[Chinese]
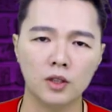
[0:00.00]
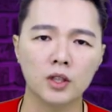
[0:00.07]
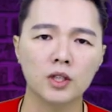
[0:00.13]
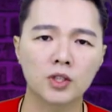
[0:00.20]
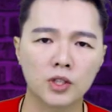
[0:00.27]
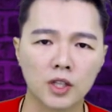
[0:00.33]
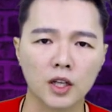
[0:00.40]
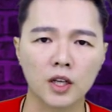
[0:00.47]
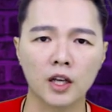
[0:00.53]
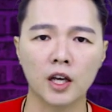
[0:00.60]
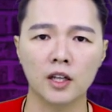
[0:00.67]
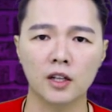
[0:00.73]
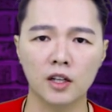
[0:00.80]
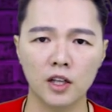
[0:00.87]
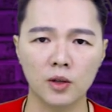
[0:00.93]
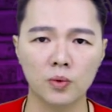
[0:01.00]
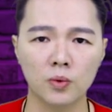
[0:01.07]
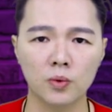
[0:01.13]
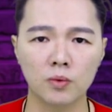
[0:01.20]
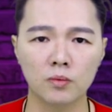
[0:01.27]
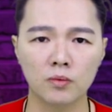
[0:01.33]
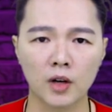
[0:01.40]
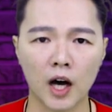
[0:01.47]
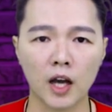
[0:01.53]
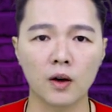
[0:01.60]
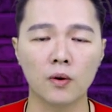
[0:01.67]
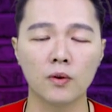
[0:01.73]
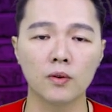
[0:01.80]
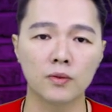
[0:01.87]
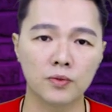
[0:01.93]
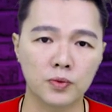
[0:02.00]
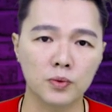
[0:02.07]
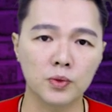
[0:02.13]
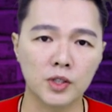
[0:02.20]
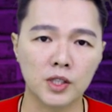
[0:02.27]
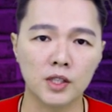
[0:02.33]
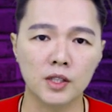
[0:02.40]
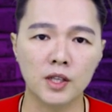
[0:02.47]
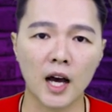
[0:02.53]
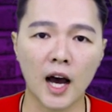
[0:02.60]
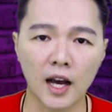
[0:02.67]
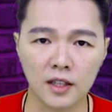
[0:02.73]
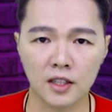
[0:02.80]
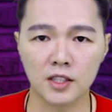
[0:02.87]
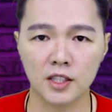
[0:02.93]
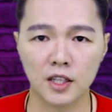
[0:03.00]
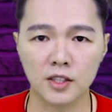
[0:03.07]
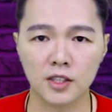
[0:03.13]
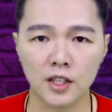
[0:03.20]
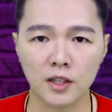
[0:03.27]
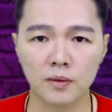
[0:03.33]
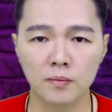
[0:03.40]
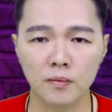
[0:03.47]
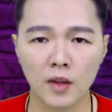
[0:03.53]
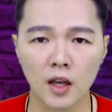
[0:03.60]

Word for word: 一个神给的礼物，还有夫妻爱的结晶。